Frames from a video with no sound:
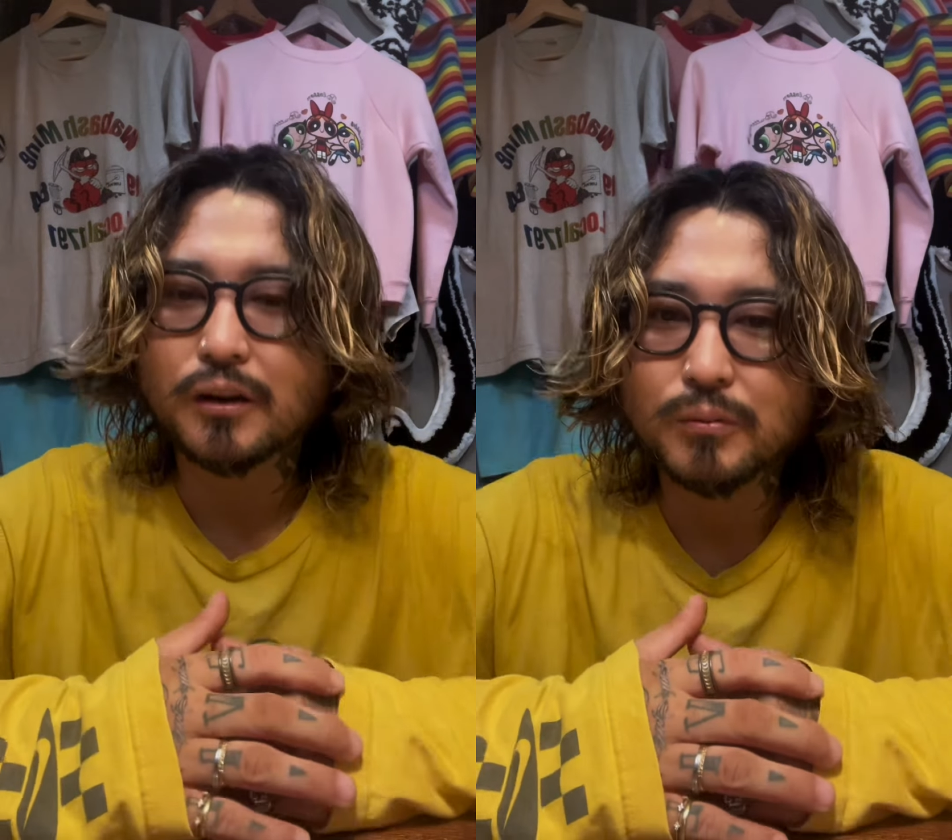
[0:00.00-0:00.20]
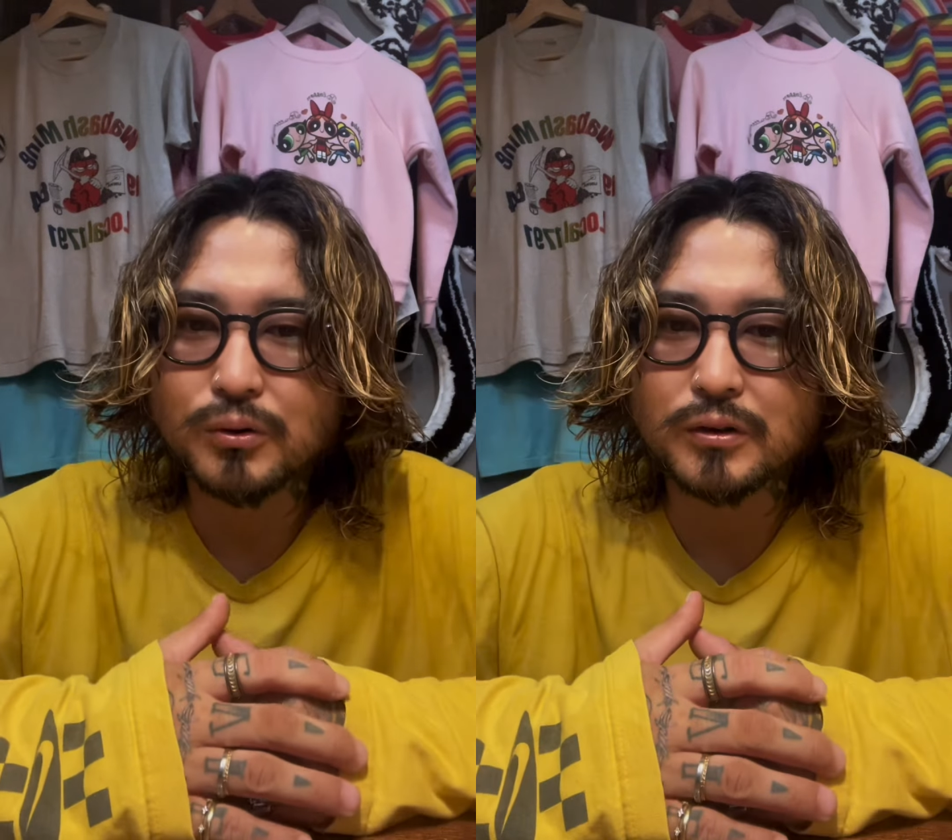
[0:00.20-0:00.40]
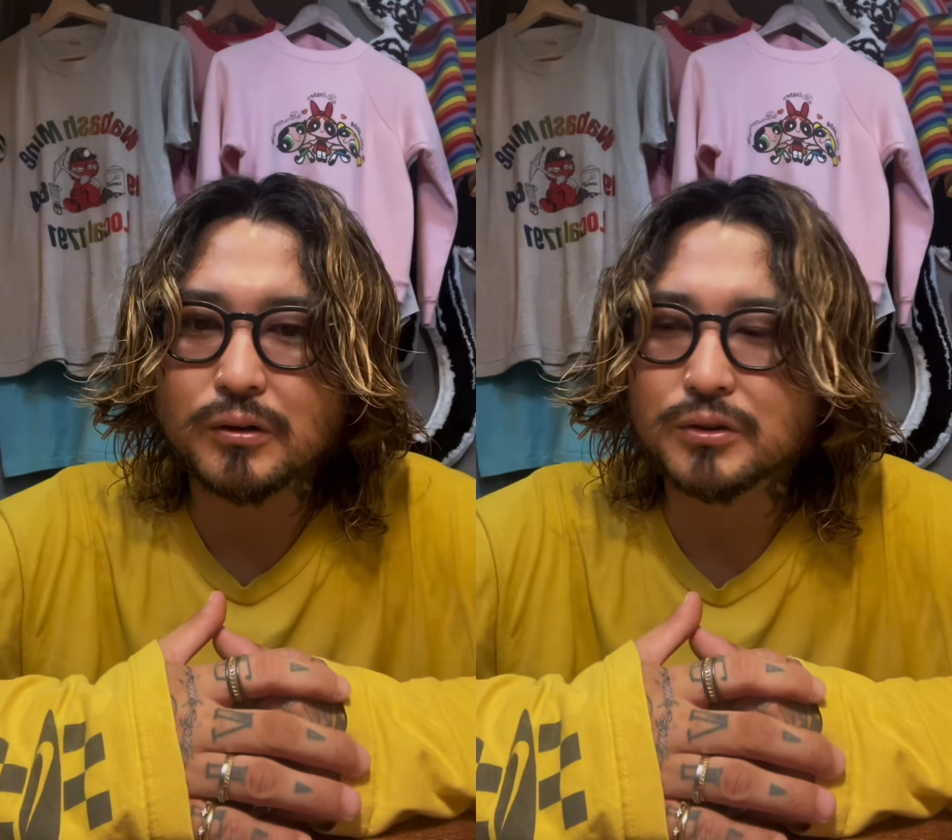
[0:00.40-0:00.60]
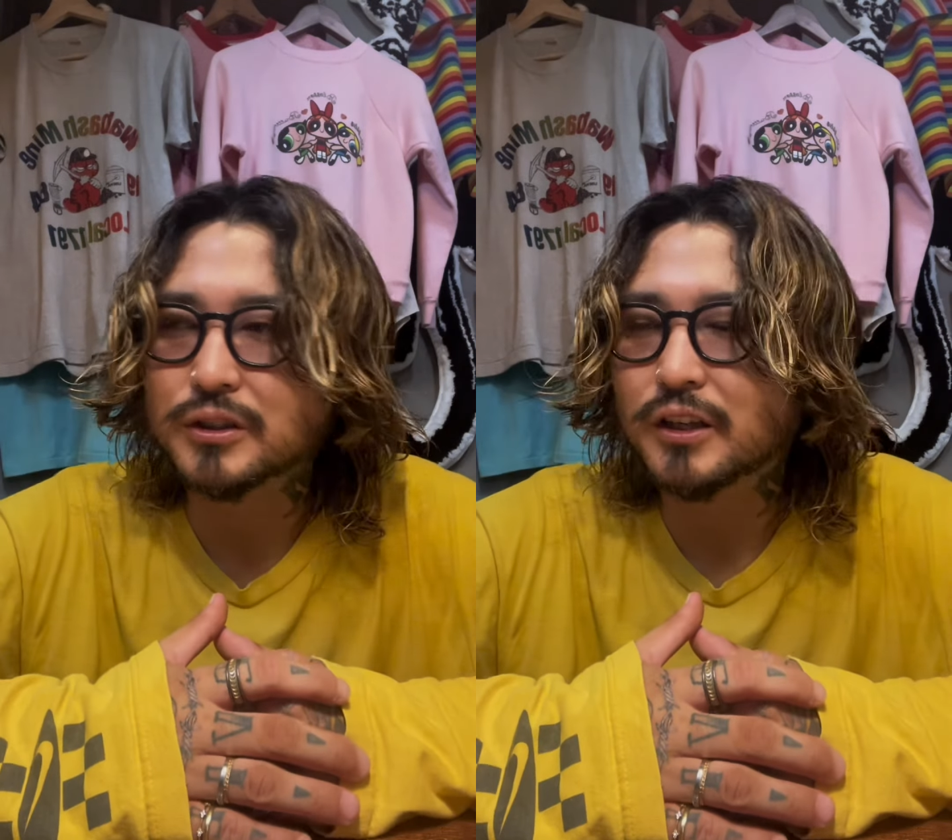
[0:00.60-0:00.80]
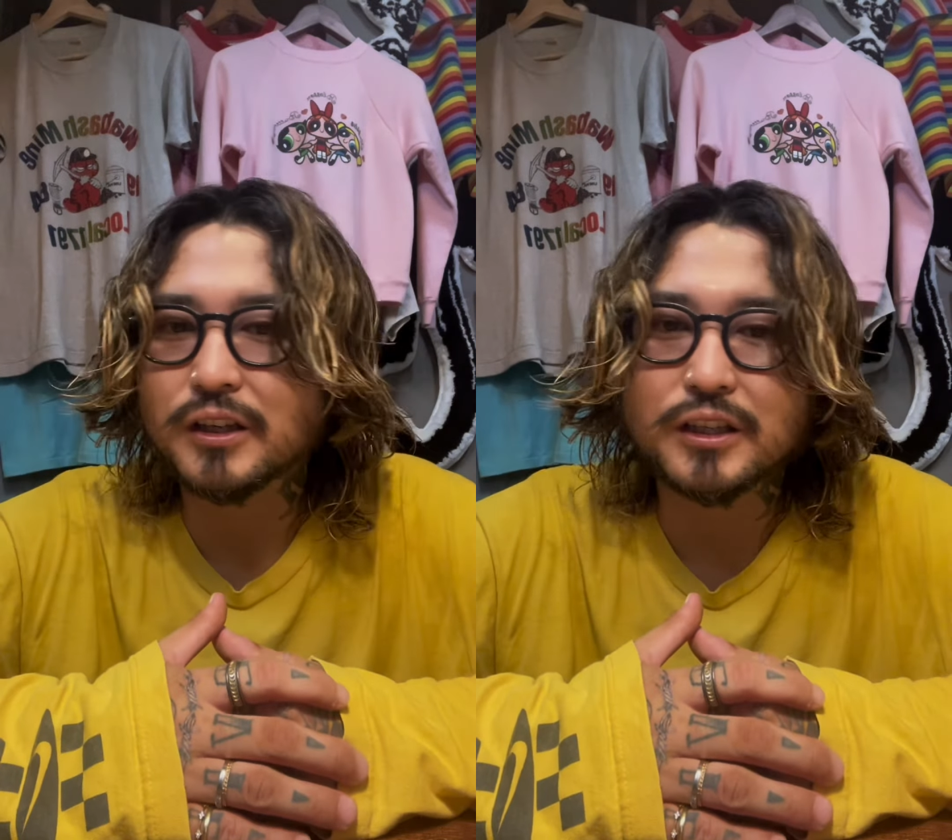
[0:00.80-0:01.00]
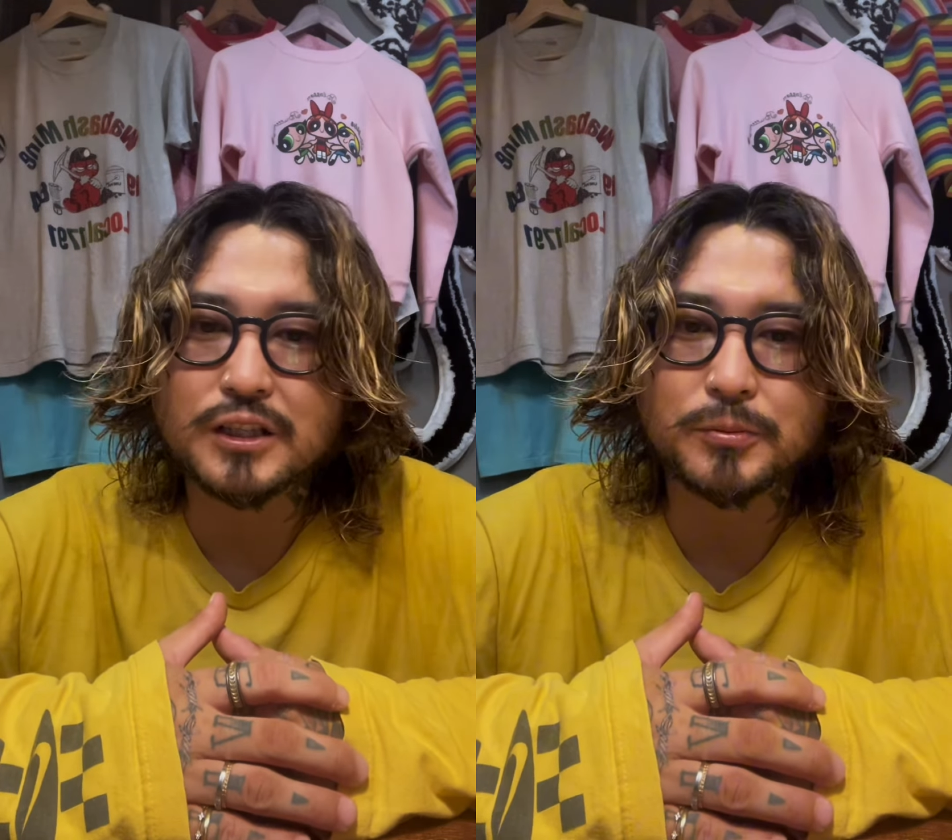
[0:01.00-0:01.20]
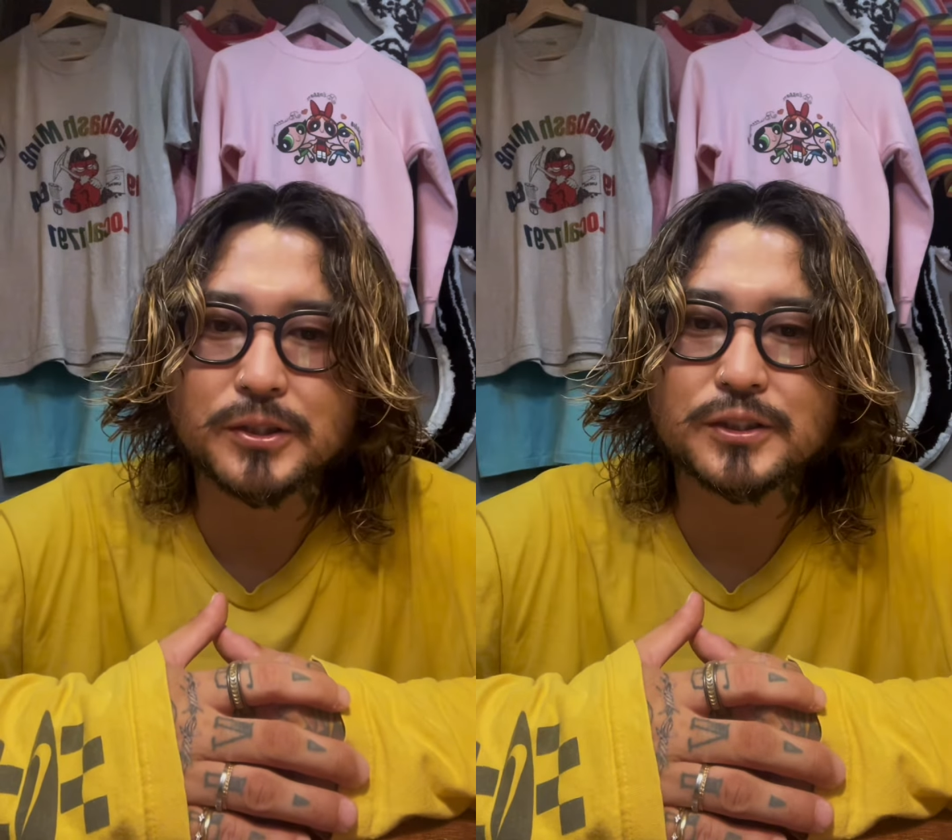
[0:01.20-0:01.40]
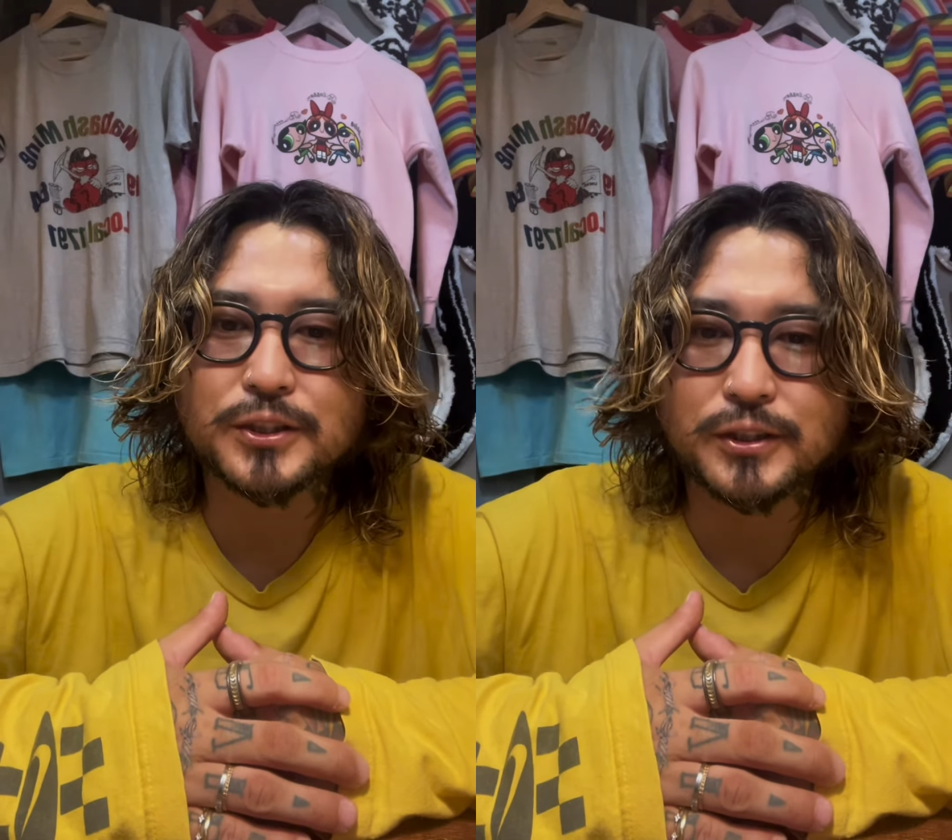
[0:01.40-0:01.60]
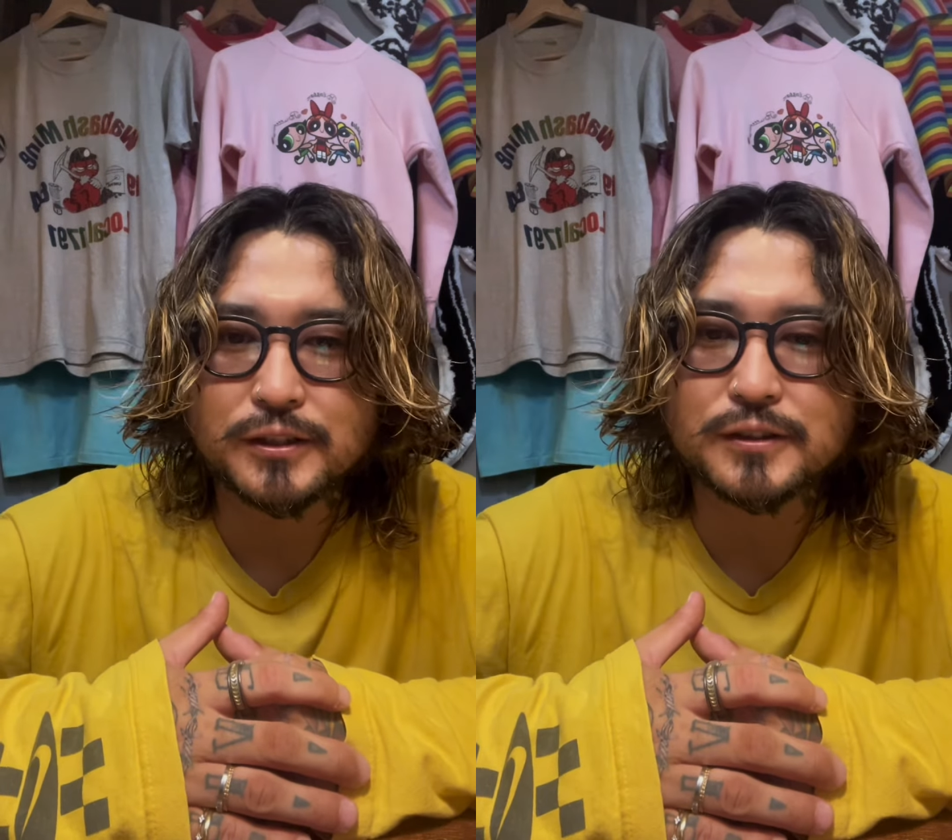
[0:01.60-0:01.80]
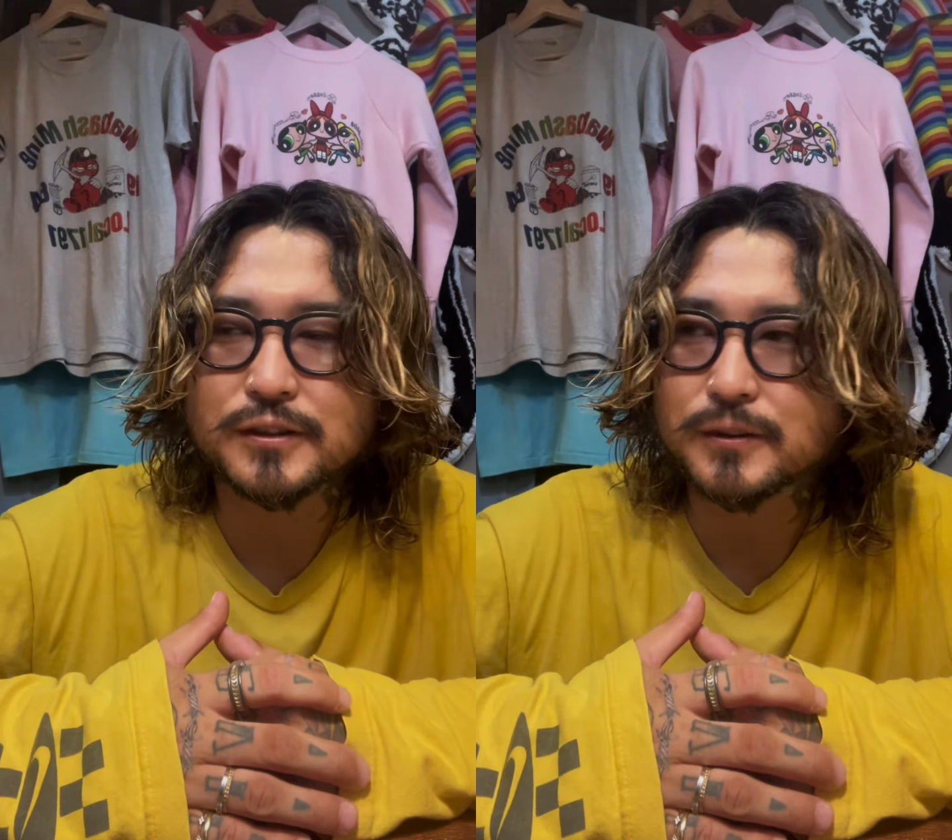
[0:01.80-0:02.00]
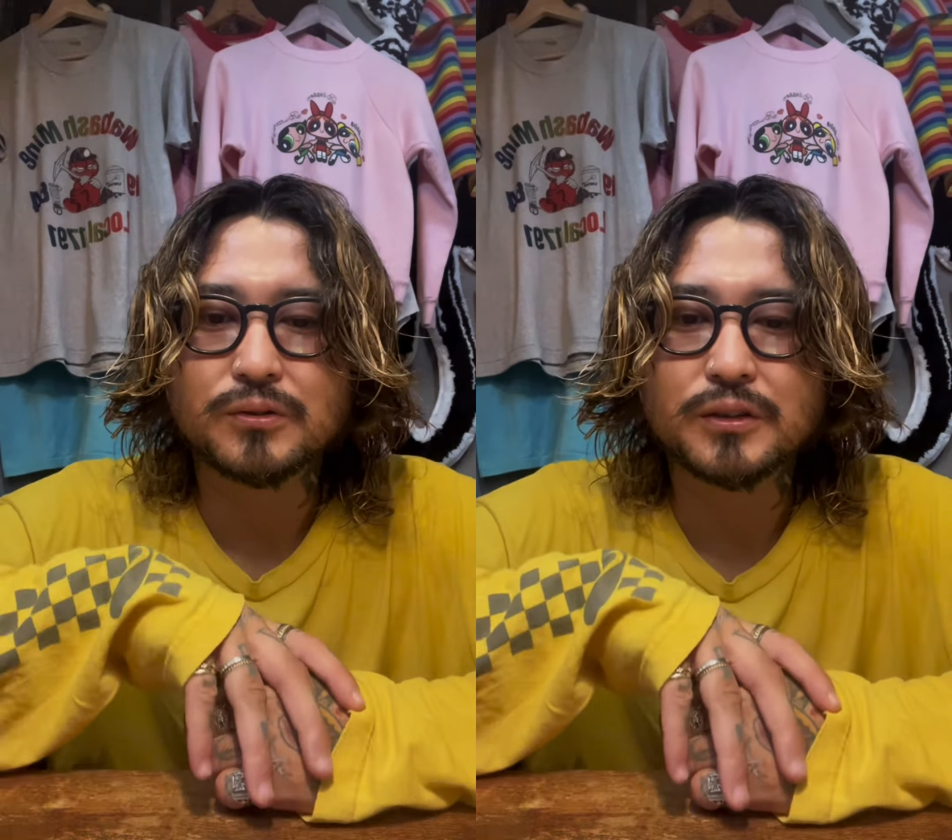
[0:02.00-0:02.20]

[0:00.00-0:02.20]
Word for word: 僕は個人的に一番好きです。